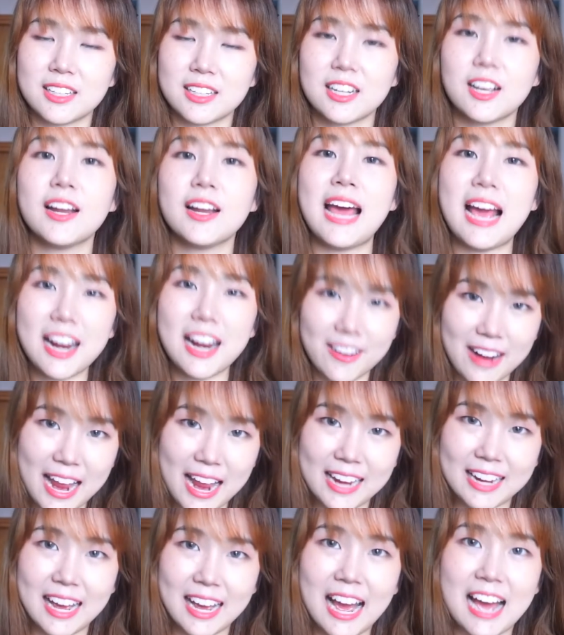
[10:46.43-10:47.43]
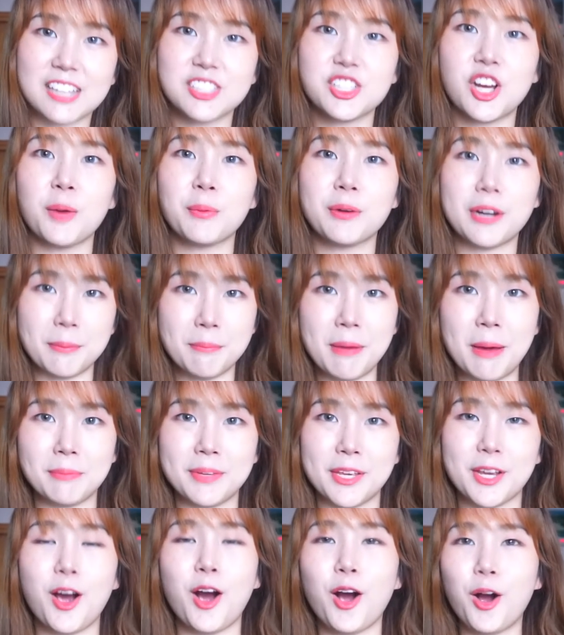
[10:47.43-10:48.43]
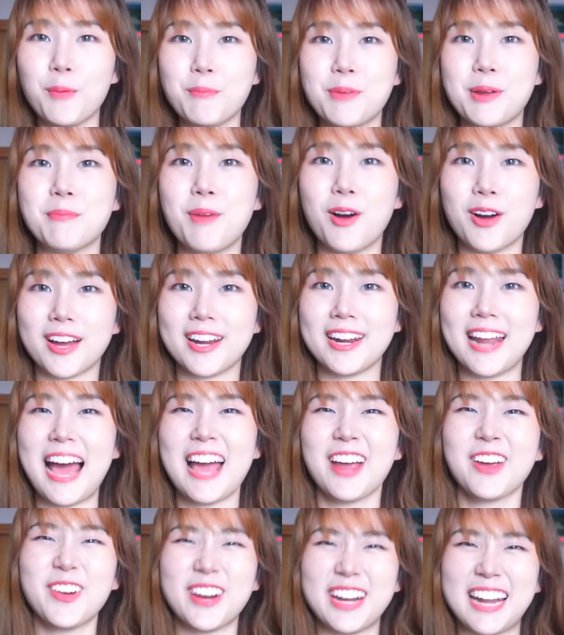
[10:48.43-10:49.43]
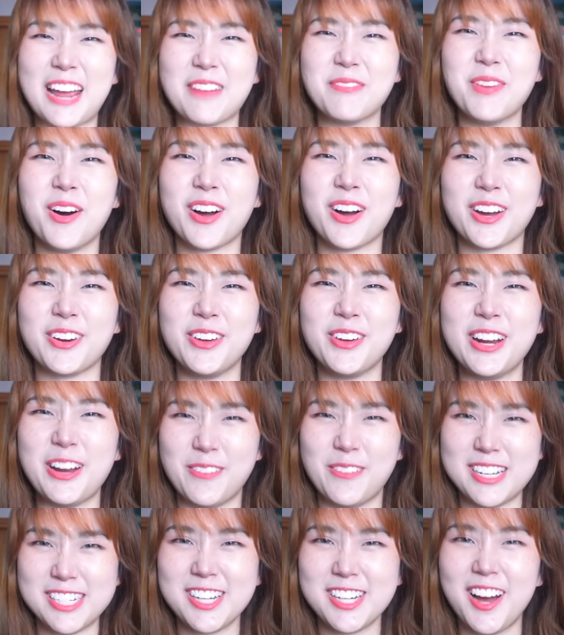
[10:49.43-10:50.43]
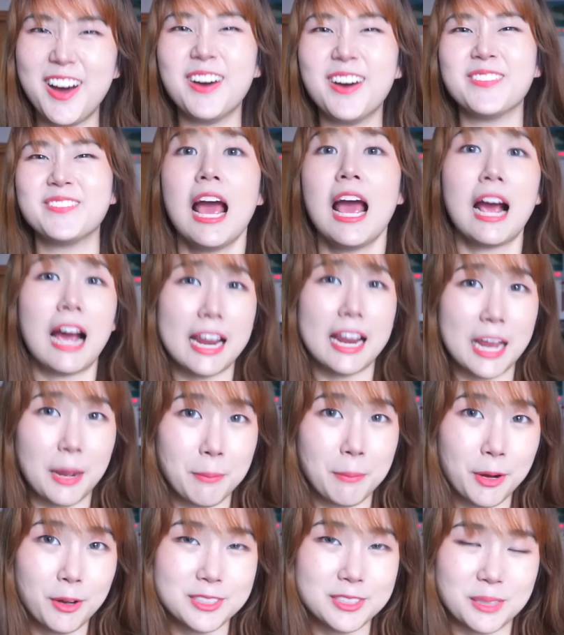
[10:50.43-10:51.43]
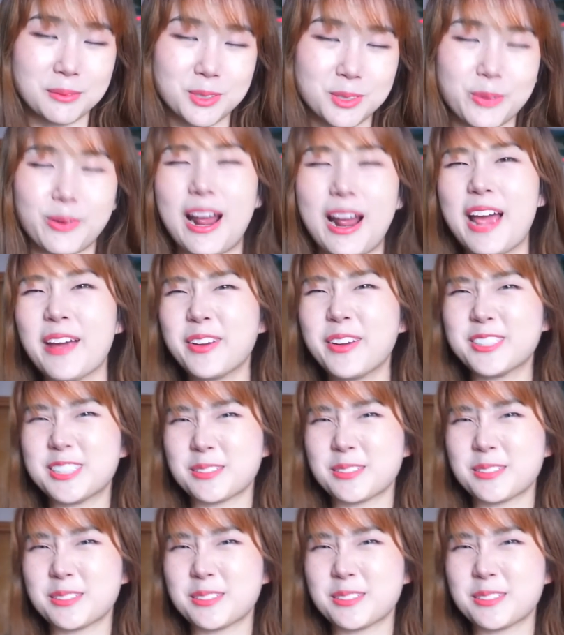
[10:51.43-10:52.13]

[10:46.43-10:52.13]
ก็ถ้าใครนะคะชอบคลิปแบบนี้ก็คอมเมนต์บอกกันได้กดไลค์บอกกันด้วยนะว่าชอบใครยังไม่กด subscribe